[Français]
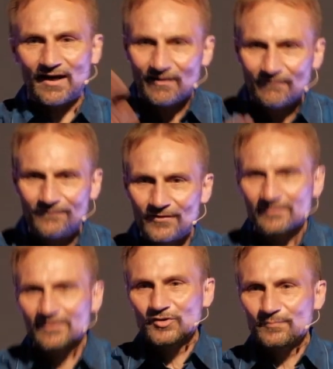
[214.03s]
en
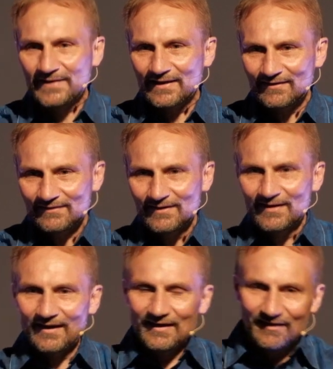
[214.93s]
faisant du bien
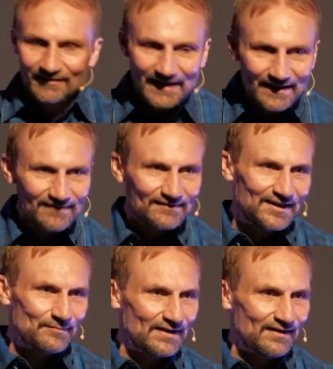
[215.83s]
et en guérissant
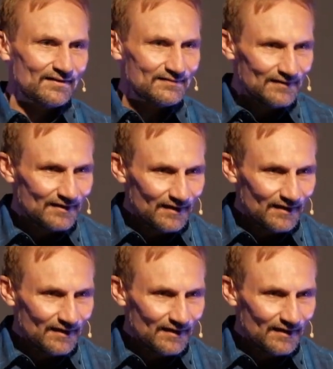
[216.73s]
les malades,